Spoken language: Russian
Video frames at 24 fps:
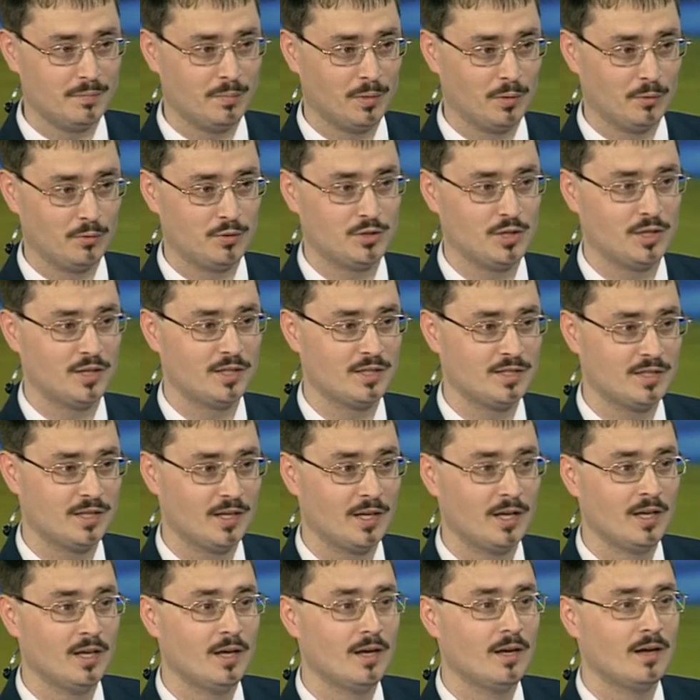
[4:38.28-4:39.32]
получается?
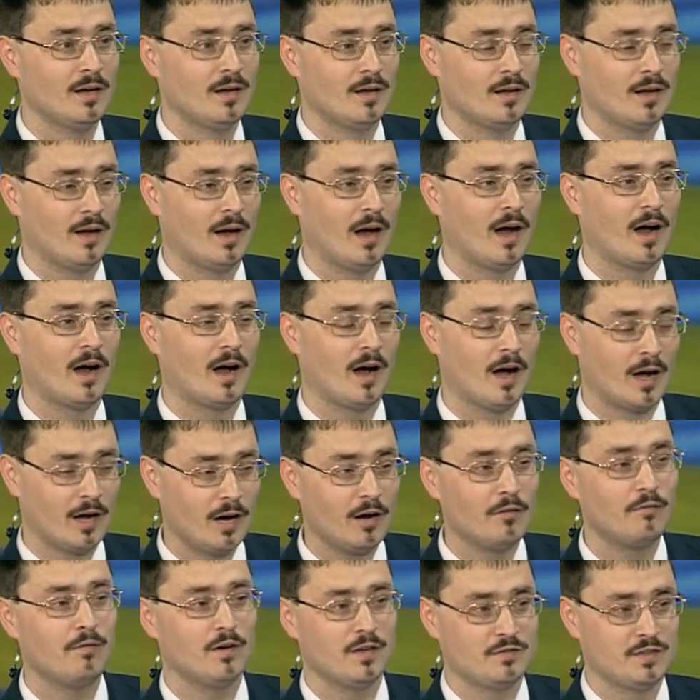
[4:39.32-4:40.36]
Нет, мы не а, а боимся. А
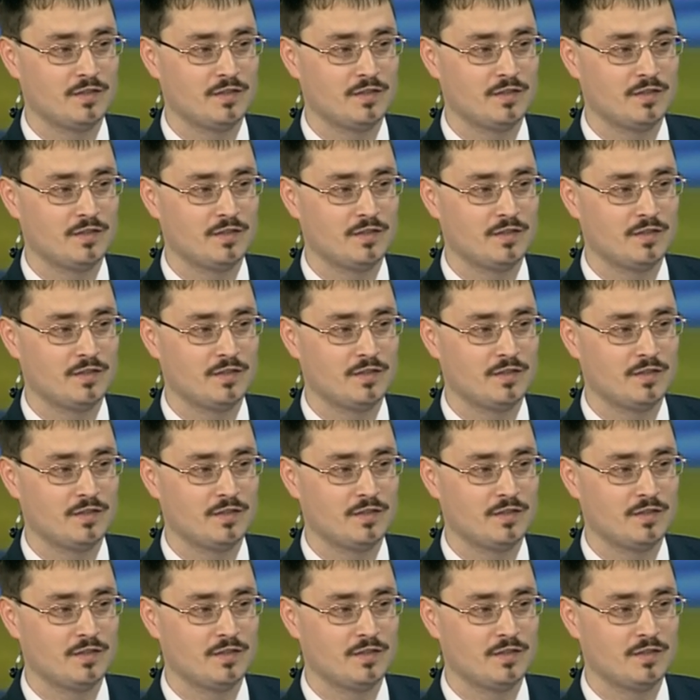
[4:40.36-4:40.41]
как вас